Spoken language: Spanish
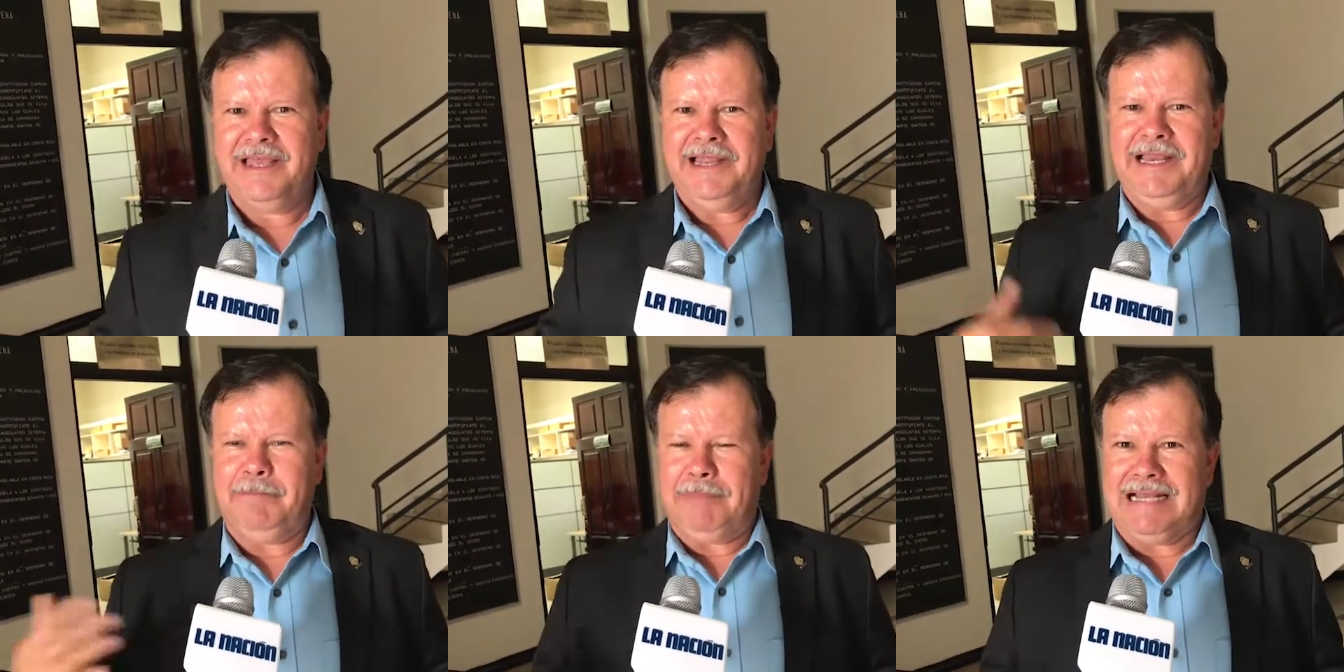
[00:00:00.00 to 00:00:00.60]

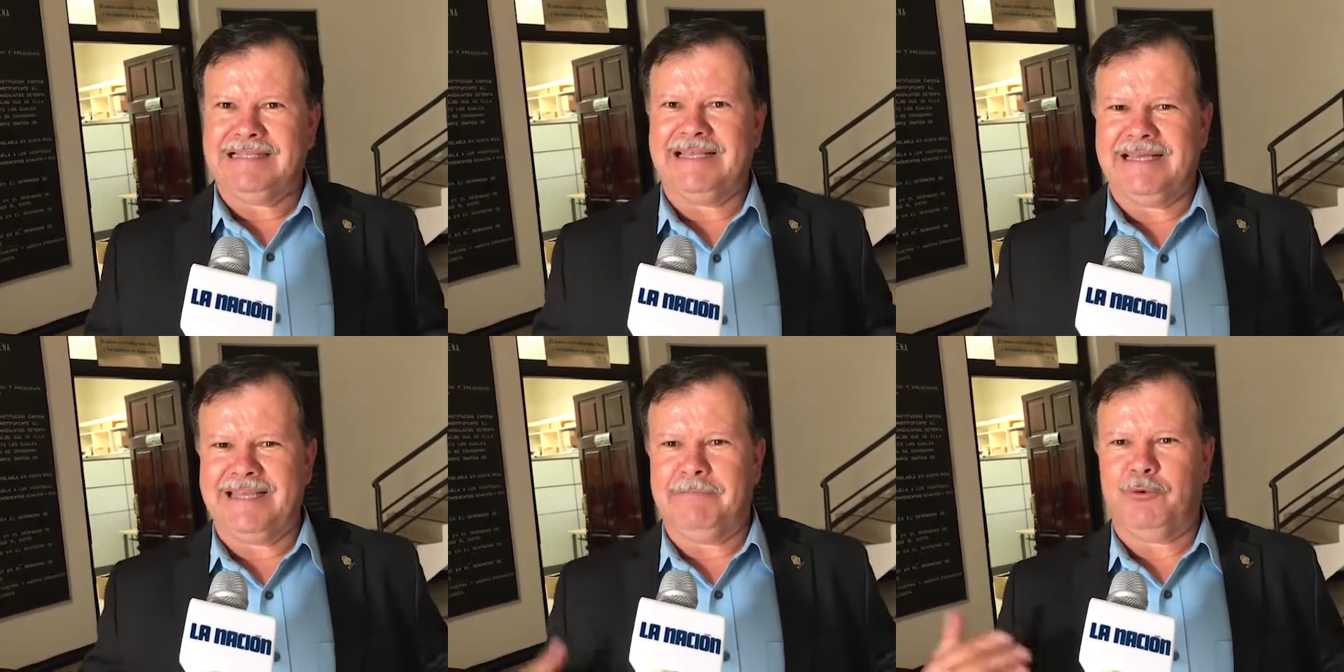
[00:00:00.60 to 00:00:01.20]
la práctica
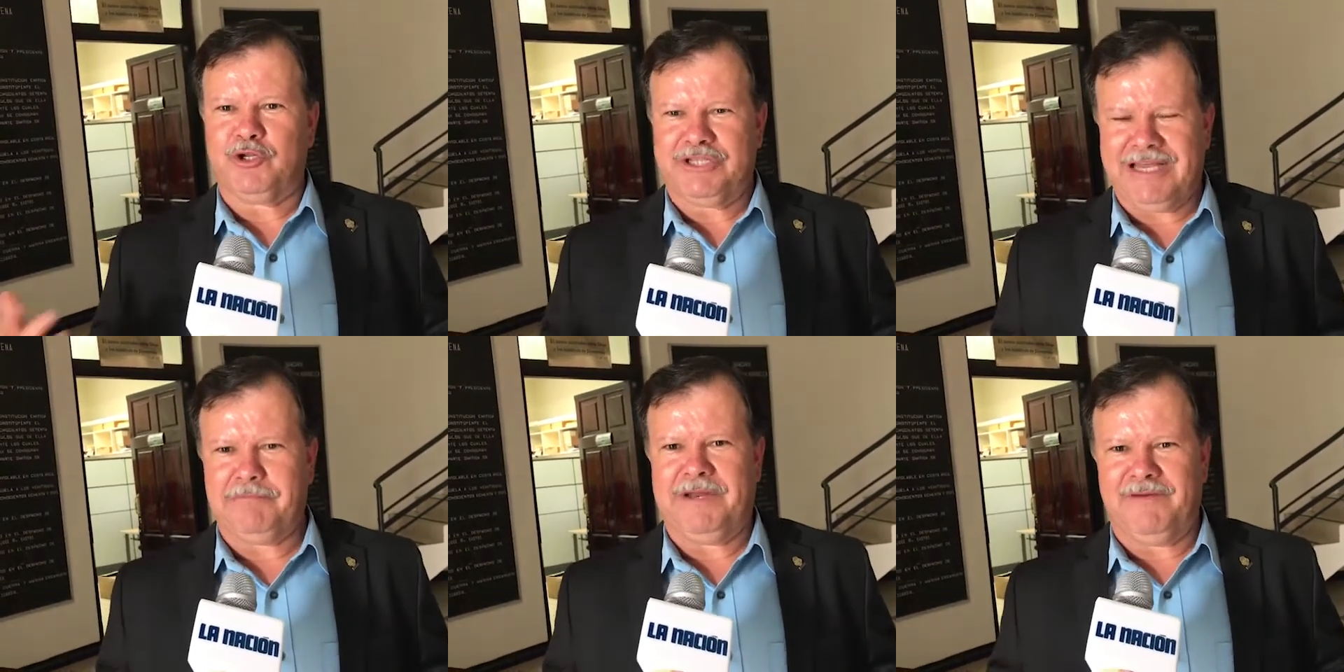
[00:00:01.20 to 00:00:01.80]
de
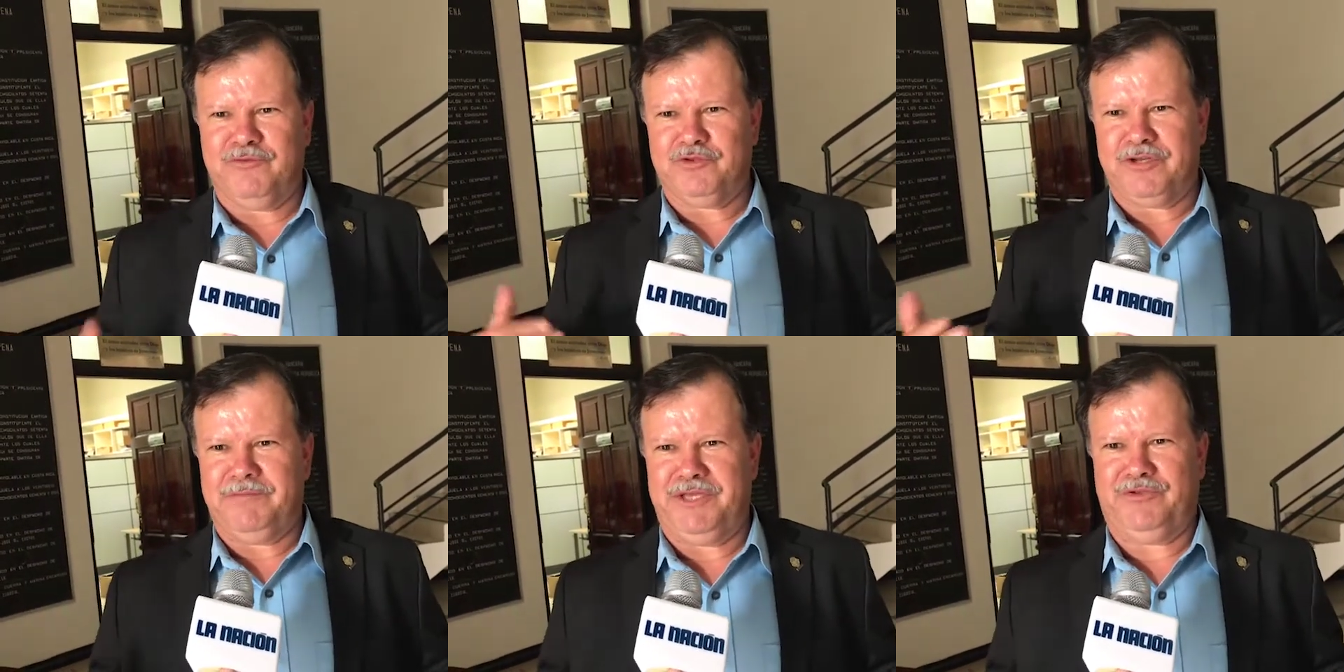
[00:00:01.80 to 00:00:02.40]
aportar para el
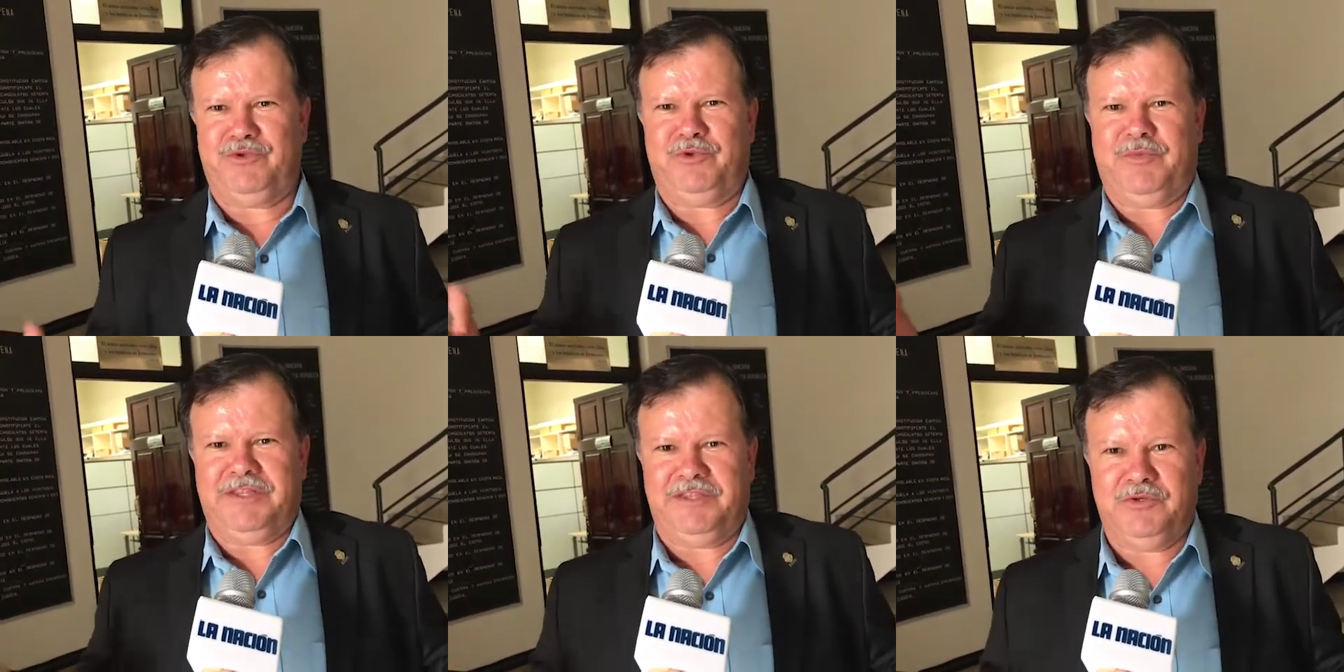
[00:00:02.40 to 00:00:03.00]
funcionamiento de los
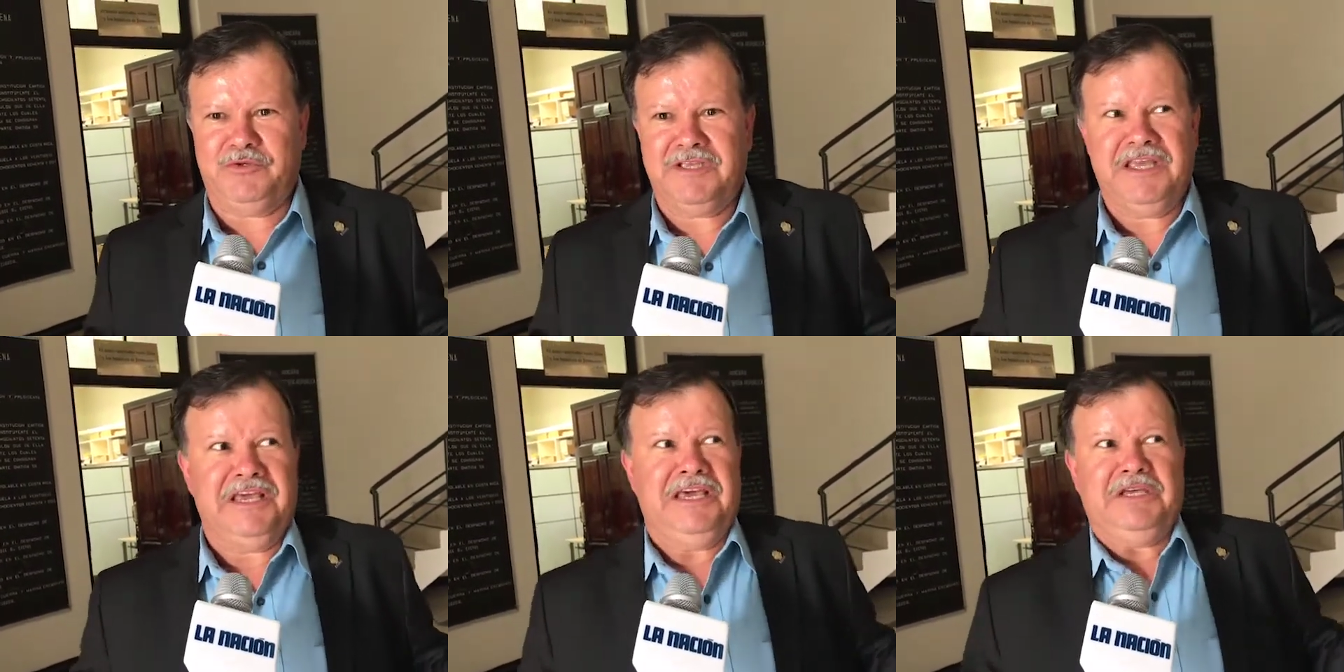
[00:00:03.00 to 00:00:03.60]
partidos
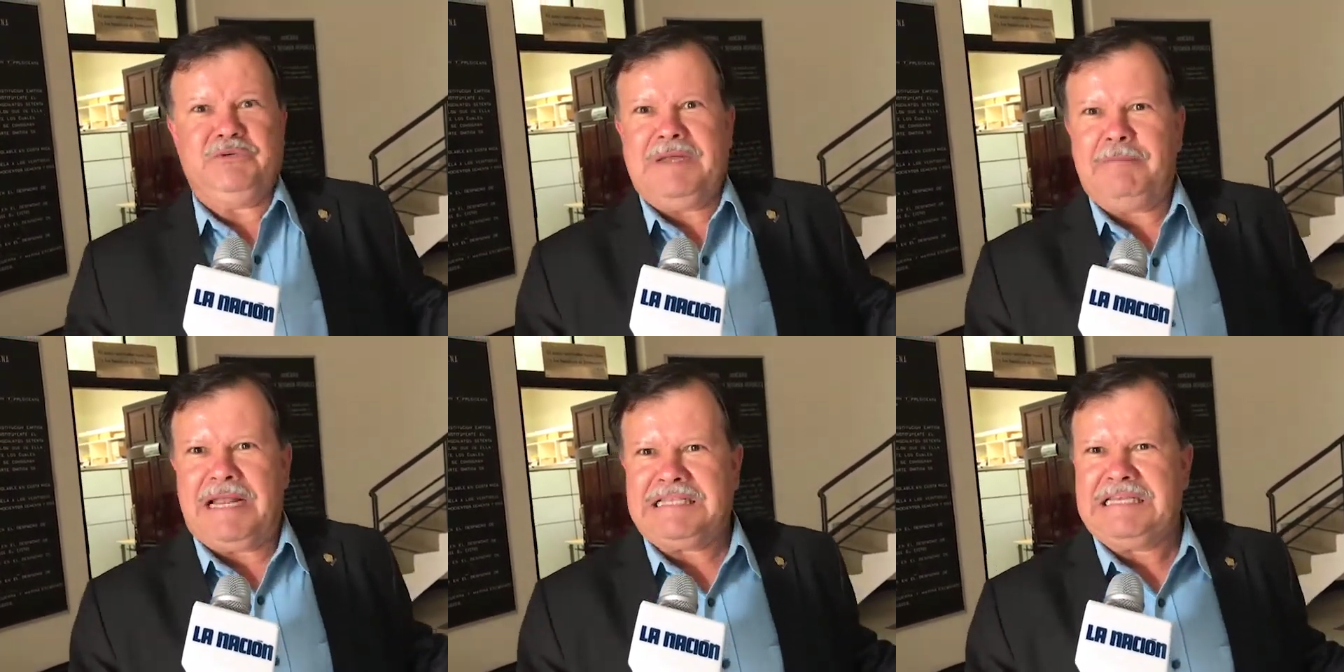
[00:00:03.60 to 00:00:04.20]
es una
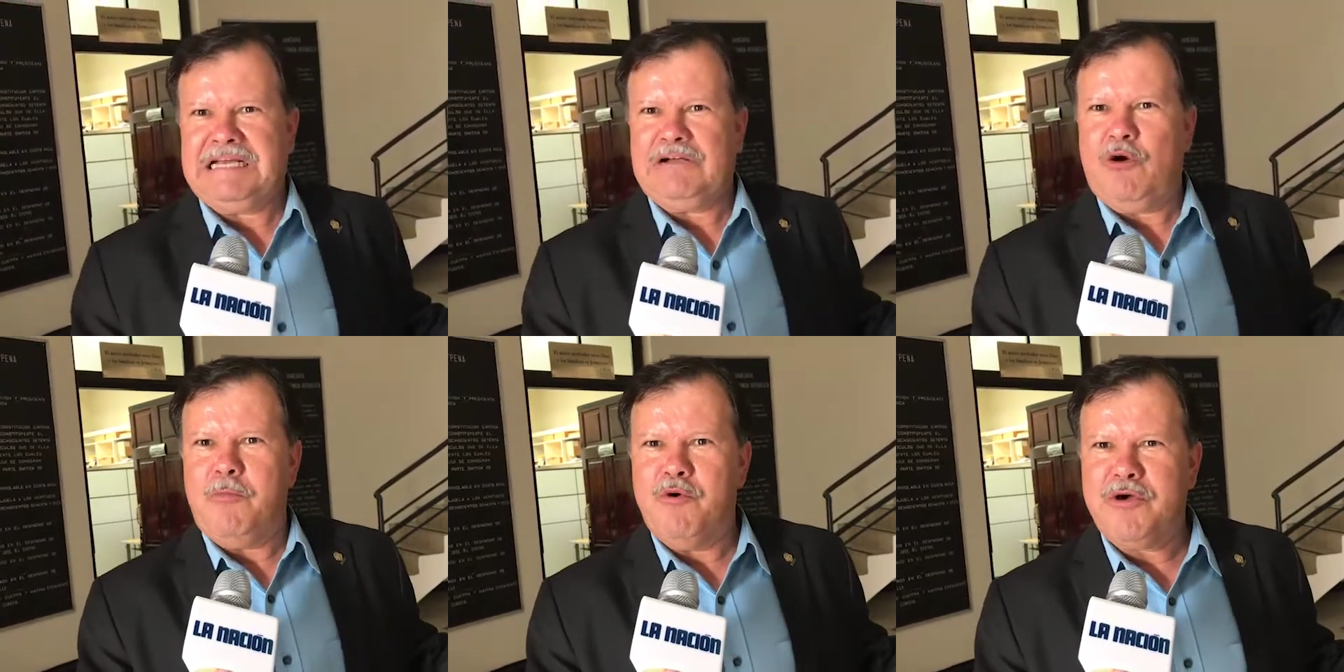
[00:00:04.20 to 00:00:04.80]
práctica
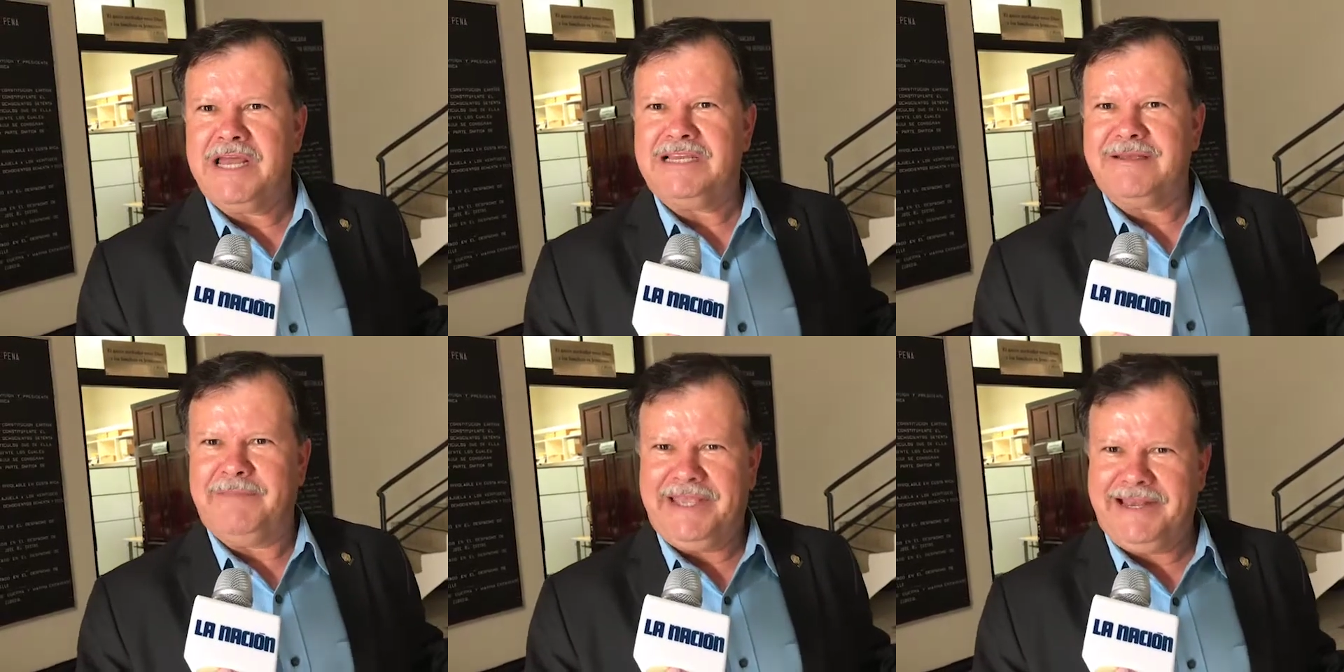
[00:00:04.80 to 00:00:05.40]
común en la
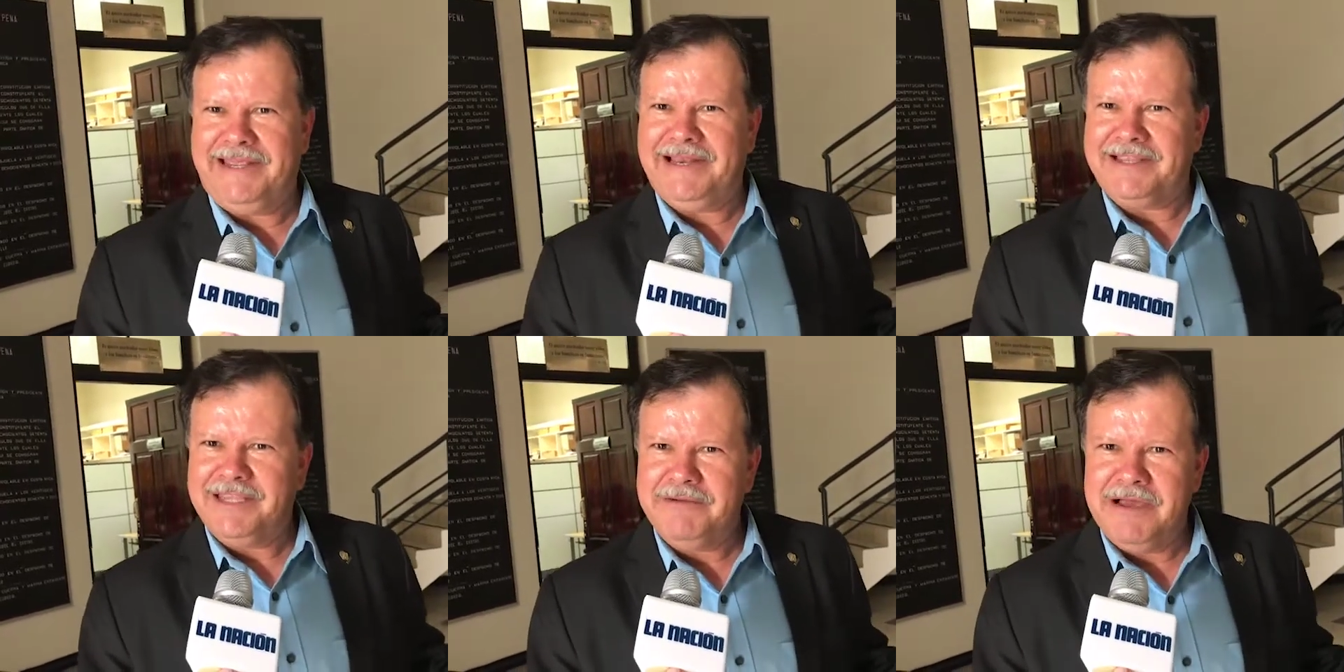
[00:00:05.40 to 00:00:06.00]
Asamblea
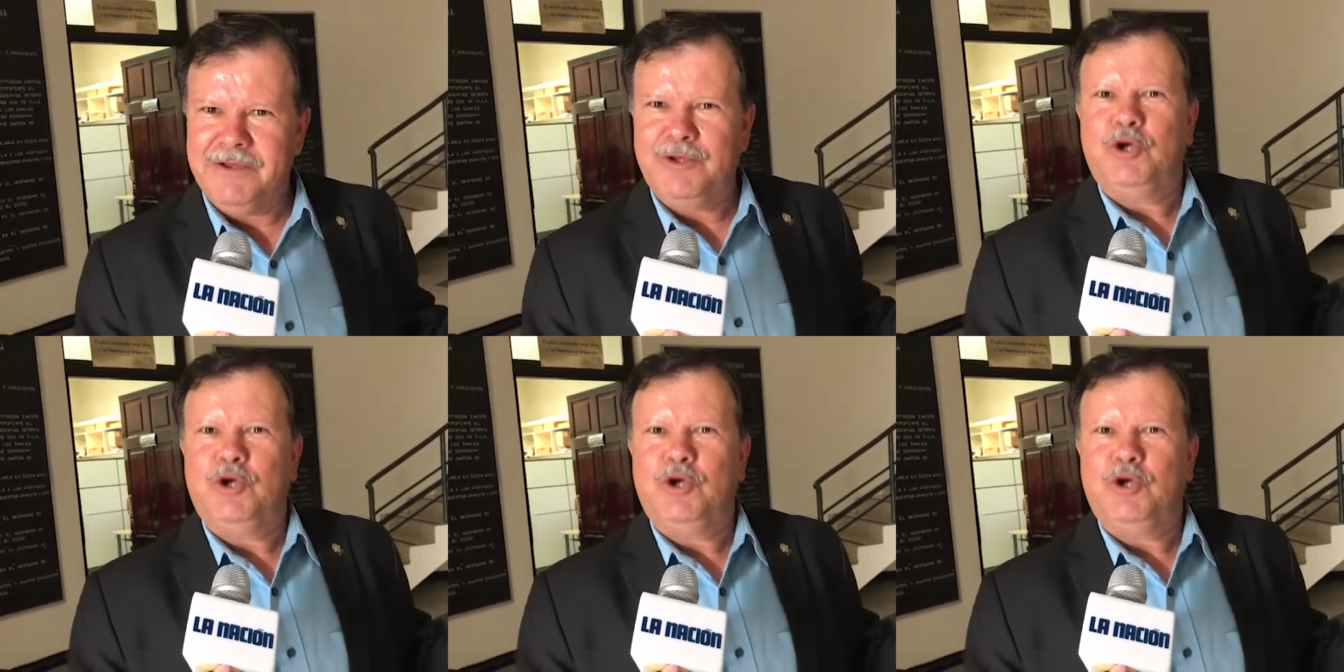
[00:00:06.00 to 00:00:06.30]
Legislativa,